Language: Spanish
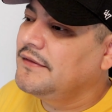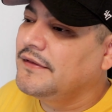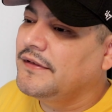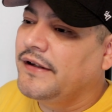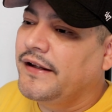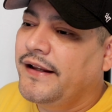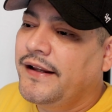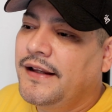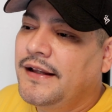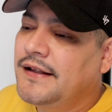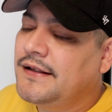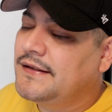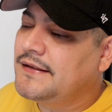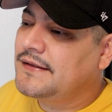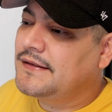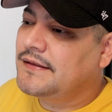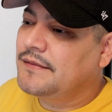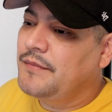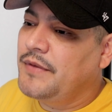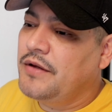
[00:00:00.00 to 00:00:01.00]

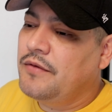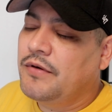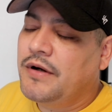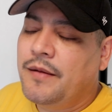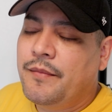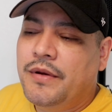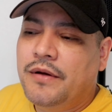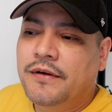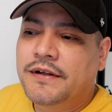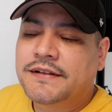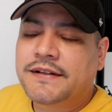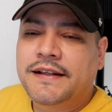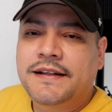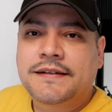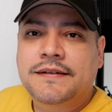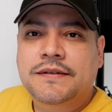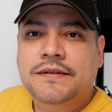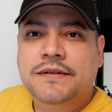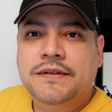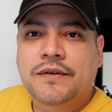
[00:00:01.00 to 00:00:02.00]
Es, me dijo un amigo, es que
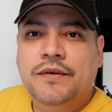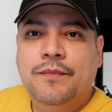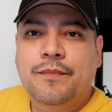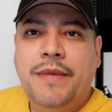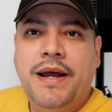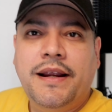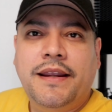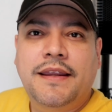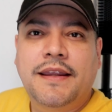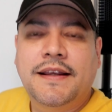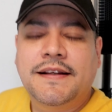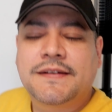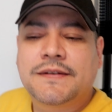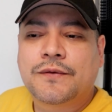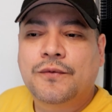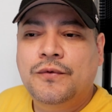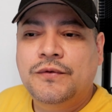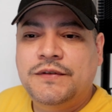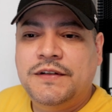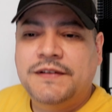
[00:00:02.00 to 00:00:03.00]
es Maki,
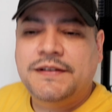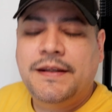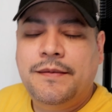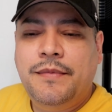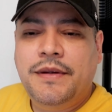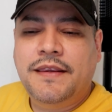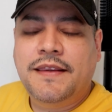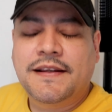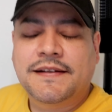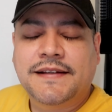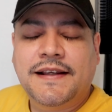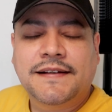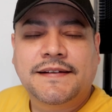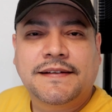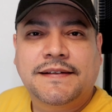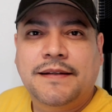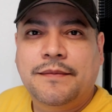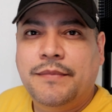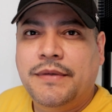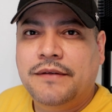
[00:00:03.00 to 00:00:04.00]
es úseseme y
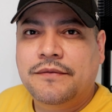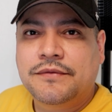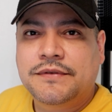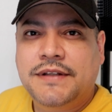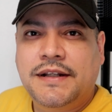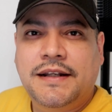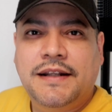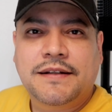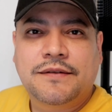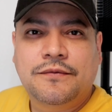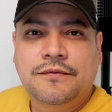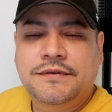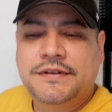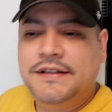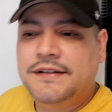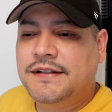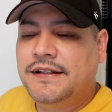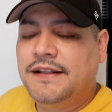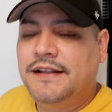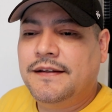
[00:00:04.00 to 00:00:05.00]
desháceseme. O sea, las
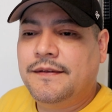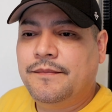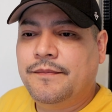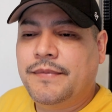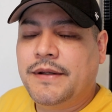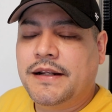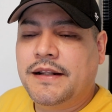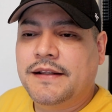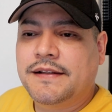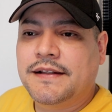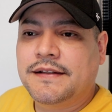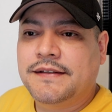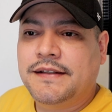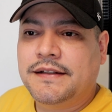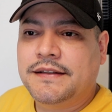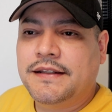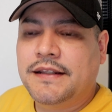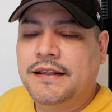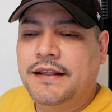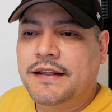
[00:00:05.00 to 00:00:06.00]
usas y para
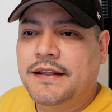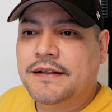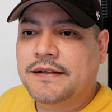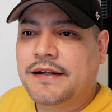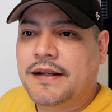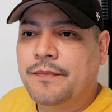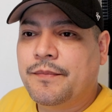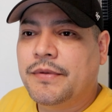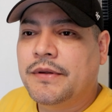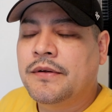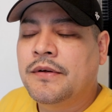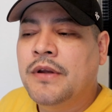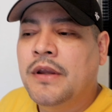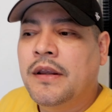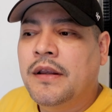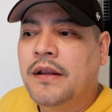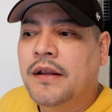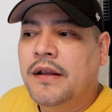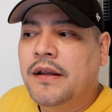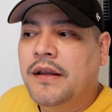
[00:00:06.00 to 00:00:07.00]
deshacerte de ellas rápido.
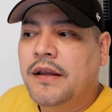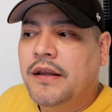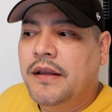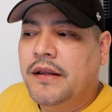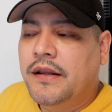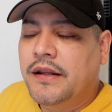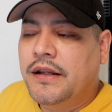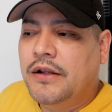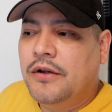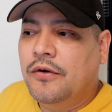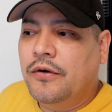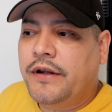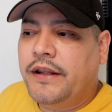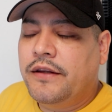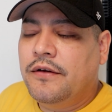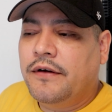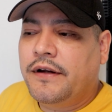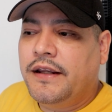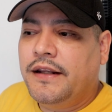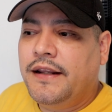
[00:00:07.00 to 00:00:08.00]
Y lo que
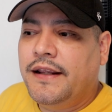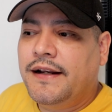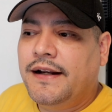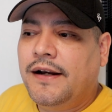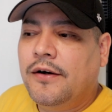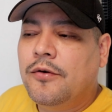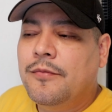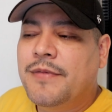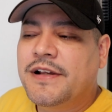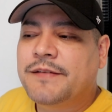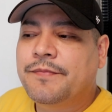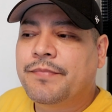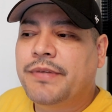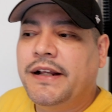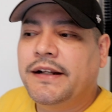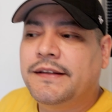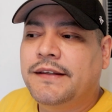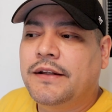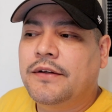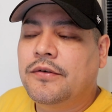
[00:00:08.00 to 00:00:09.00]
yo quería era algo más
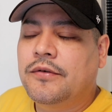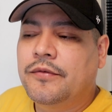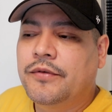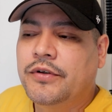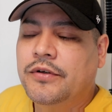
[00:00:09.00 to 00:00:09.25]
práctico.